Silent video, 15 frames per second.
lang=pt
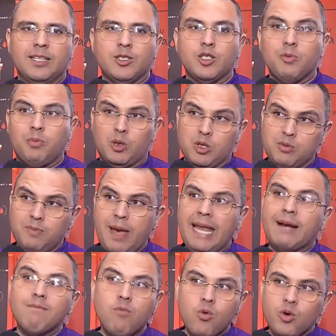A gente
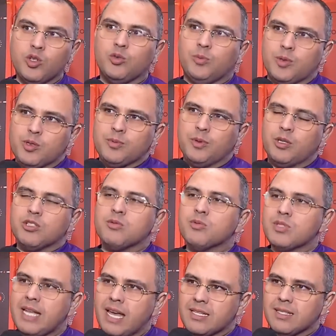prospera muito para os
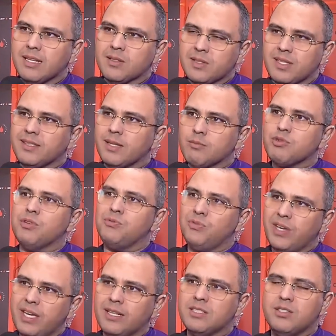próximos 10 anos em termos de
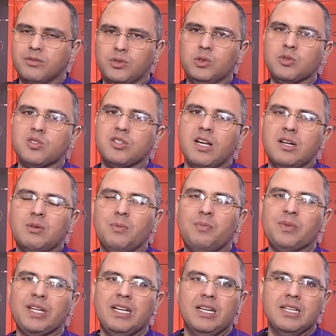feira, de evolução.